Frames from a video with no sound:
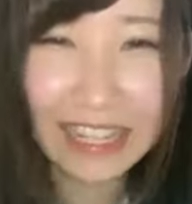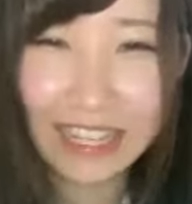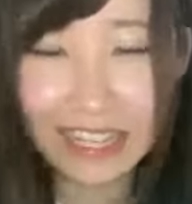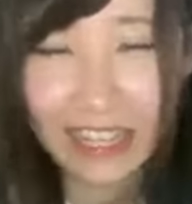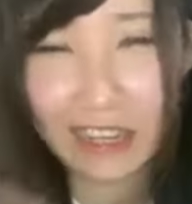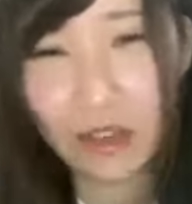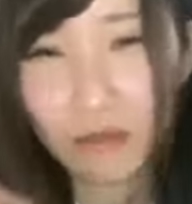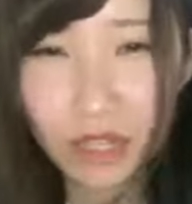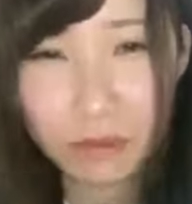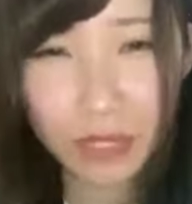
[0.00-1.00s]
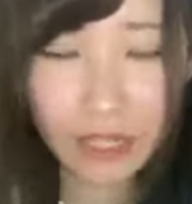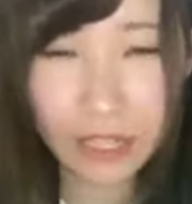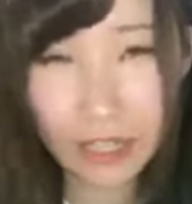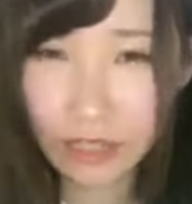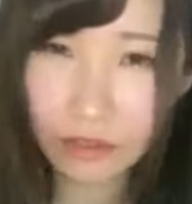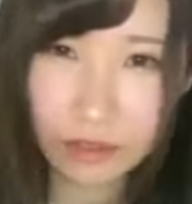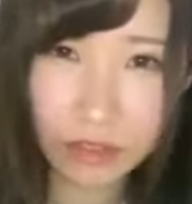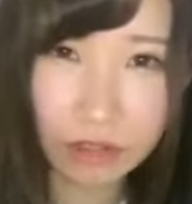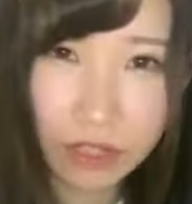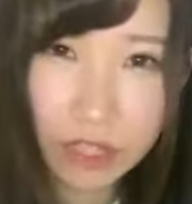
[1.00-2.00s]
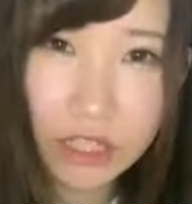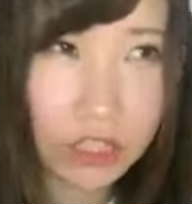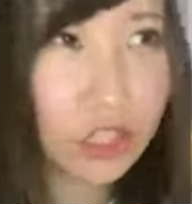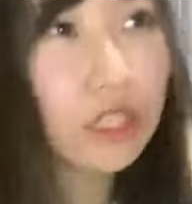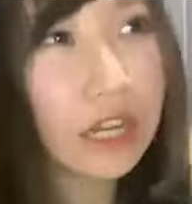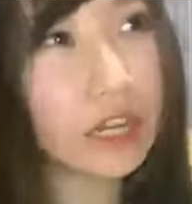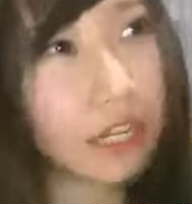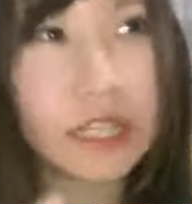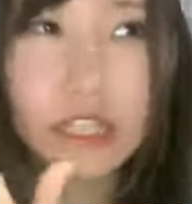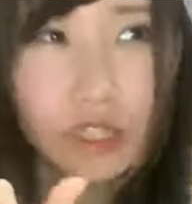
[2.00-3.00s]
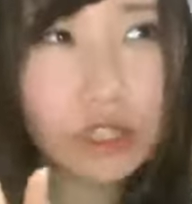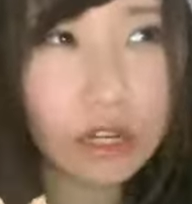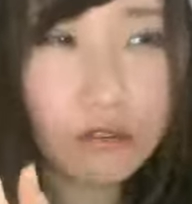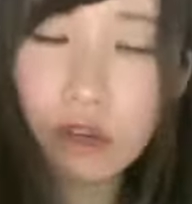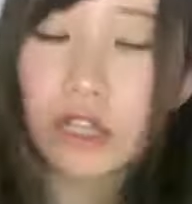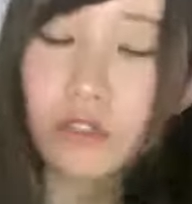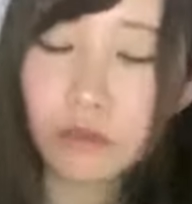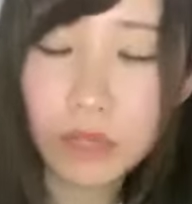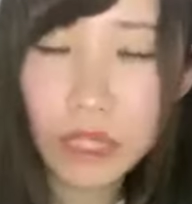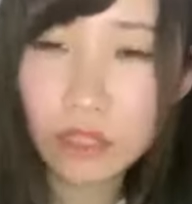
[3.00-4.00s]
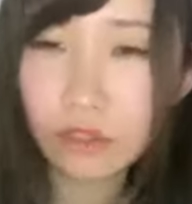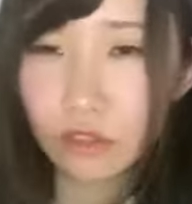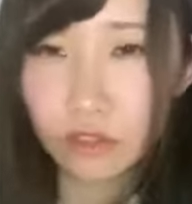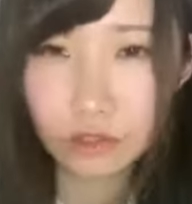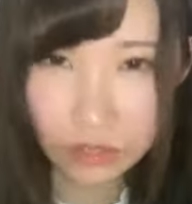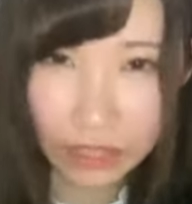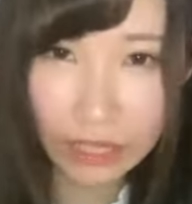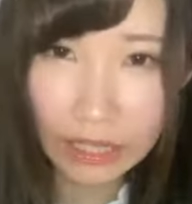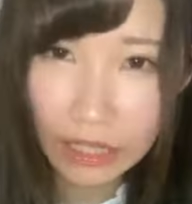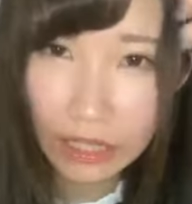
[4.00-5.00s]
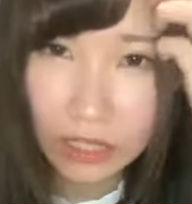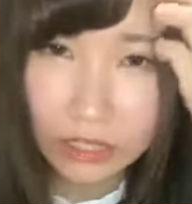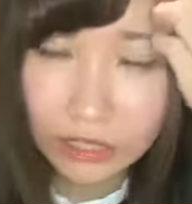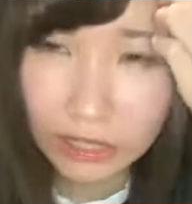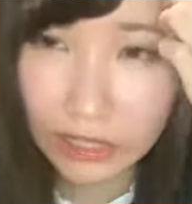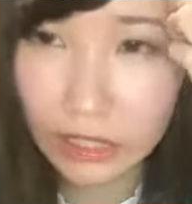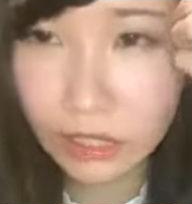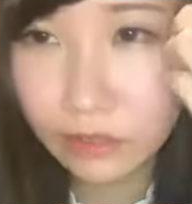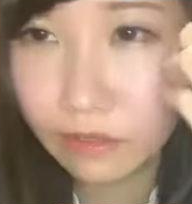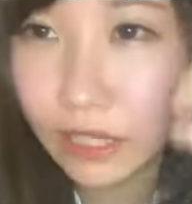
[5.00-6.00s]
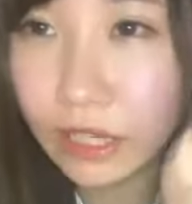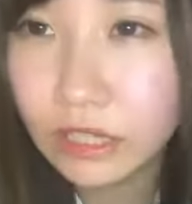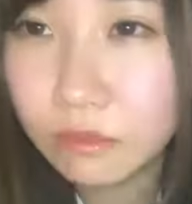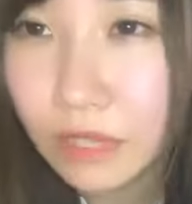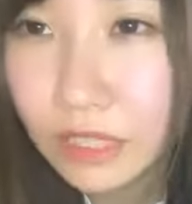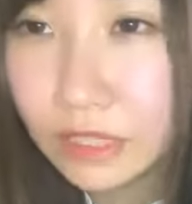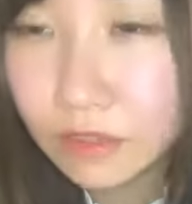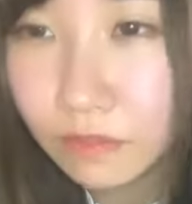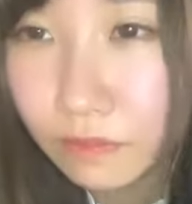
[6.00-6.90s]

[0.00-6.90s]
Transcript: ぜひまだ見れてないよって人はね1週間かな1週間はその見れるのでぜひお願いします